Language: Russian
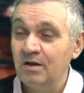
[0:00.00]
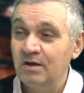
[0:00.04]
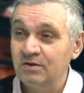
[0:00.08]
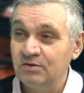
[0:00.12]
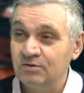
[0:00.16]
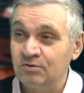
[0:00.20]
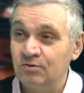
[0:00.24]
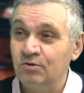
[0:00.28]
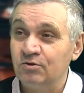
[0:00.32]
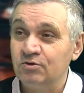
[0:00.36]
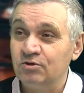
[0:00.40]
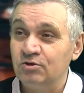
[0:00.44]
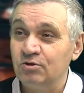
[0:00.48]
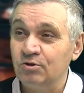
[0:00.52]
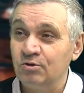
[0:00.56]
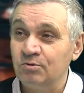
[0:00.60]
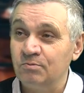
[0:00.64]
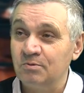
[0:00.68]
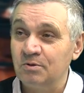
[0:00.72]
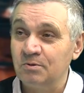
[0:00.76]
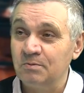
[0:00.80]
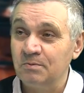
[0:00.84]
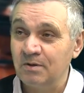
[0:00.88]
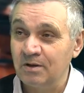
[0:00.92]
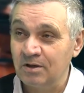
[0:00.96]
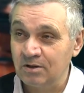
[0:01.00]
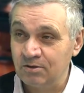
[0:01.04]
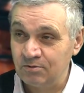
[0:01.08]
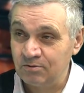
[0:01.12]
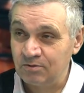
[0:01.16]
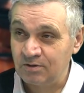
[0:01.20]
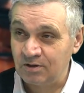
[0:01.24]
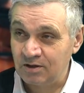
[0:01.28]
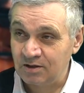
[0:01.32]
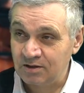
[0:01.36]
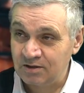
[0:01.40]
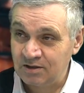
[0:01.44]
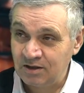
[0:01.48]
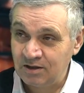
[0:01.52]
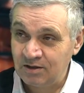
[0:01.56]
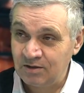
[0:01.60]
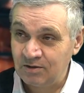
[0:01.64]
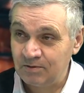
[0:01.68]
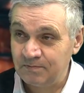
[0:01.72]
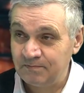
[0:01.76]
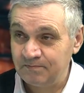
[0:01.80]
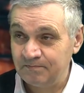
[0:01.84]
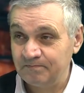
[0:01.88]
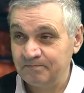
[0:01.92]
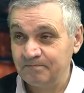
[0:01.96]
В 1944 году,
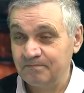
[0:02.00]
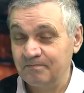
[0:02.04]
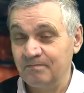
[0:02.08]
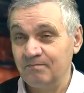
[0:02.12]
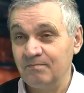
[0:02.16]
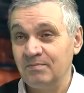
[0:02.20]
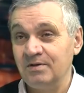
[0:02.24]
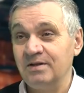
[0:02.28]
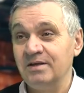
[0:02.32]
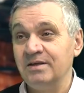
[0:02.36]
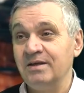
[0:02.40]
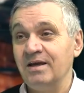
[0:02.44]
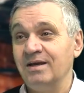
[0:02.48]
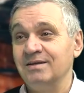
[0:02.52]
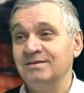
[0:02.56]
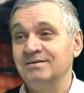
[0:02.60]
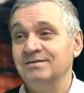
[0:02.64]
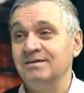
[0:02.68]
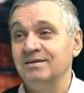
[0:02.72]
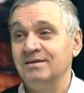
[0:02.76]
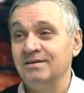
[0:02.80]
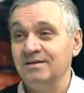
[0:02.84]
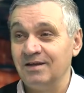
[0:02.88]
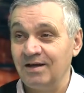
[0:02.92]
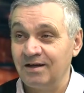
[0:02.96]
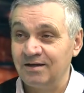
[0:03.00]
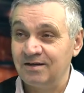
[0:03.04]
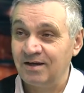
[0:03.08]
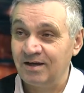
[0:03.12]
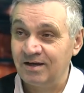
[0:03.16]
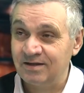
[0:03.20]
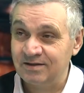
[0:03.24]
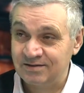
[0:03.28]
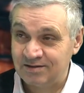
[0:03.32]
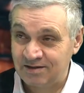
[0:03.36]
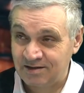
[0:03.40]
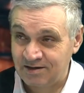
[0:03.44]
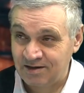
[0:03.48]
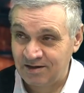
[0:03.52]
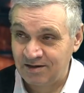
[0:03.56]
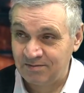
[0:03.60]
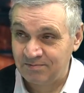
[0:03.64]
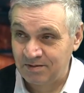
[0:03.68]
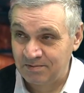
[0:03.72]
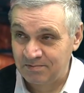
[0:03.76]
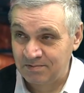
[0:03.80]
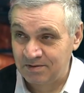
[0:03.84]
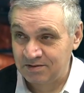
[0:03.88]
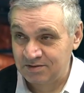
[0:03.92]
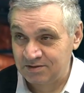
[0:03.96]
когда было ясно, какая сторона
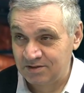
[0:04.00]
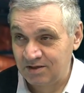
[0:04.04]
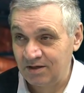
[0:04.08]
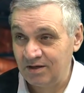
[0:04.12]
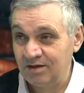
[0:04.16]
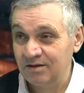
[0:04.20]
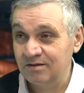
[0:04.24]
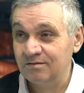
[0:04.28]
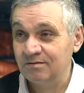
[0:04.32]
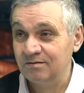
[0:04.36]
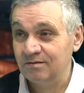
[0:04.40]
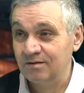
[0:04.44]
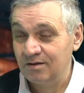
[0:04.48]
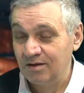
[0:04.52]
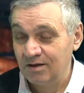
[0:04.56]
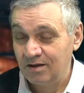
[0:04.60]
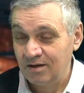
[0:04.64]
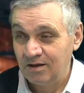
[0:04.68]
побеждает, угу.